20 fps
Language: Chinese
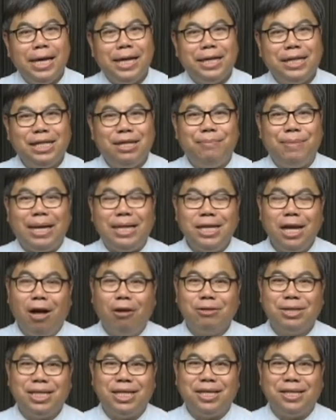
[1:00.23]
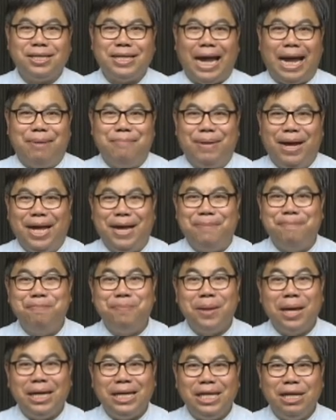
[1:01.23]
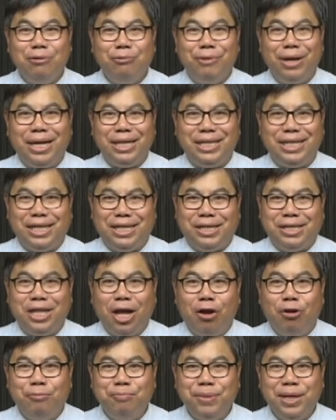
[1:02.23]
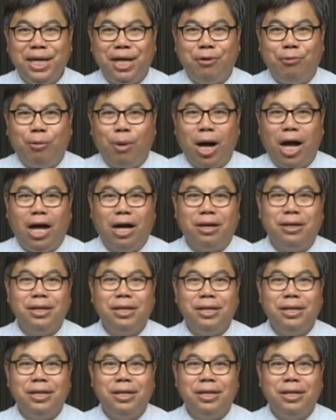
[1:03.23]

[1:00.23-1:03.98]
你们要进窄门，因为引到灭亡